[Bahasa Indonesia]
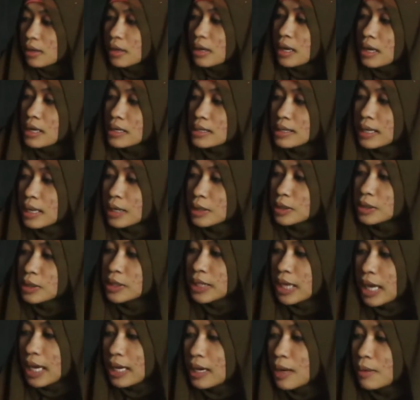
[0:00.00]
dan
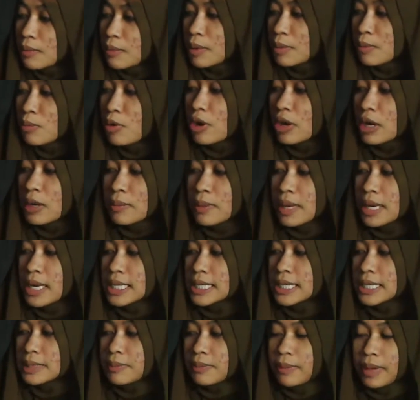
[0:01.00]
selanjutnya ada memory
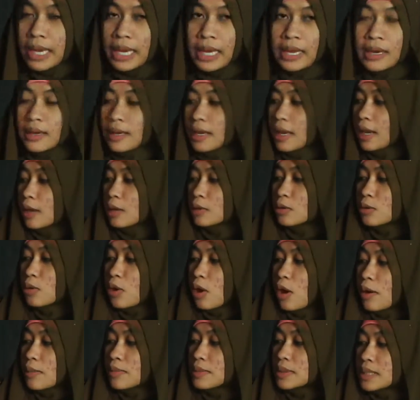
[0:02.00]
management yaitu
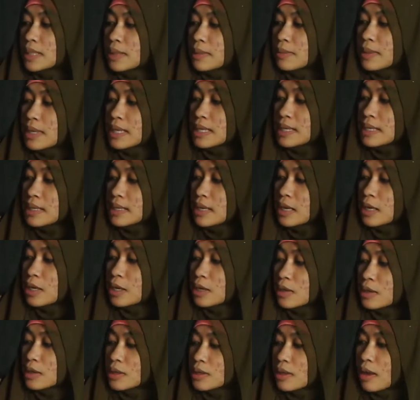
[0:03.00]
optimize the
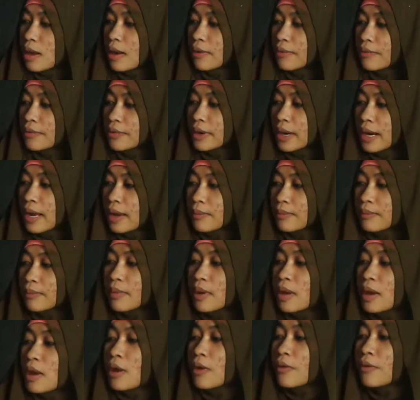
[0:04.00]
use of RAM
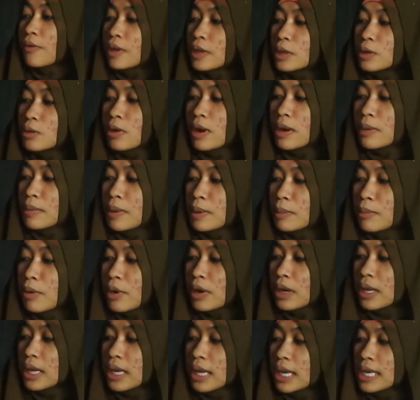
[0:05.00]
virtual
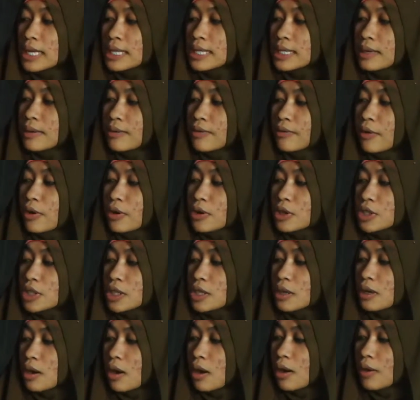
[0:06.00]
memory is a
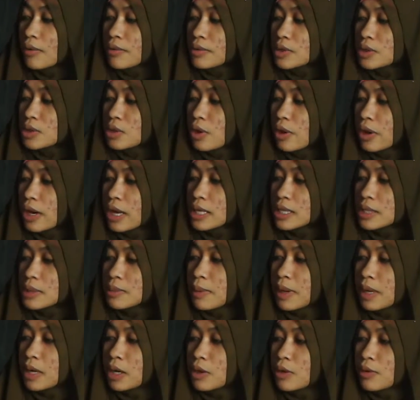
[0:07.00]
version of storage
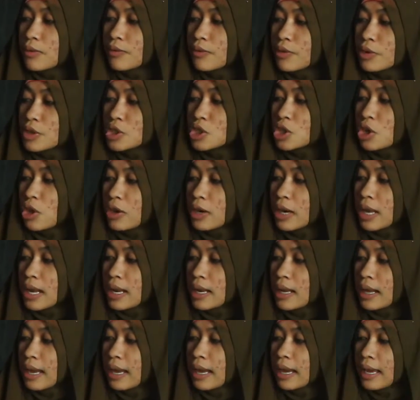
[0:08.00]
medium fungsional
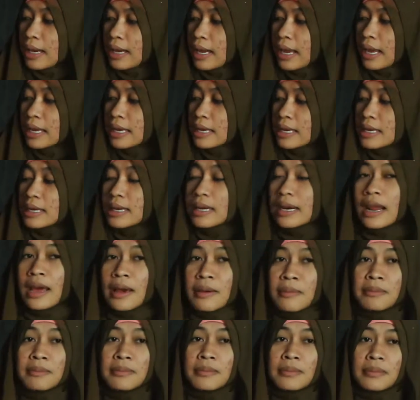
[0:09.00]
and in
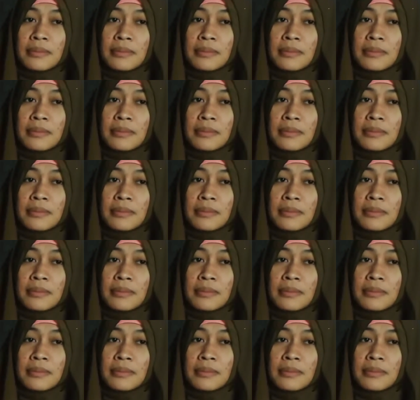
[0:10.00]
RAM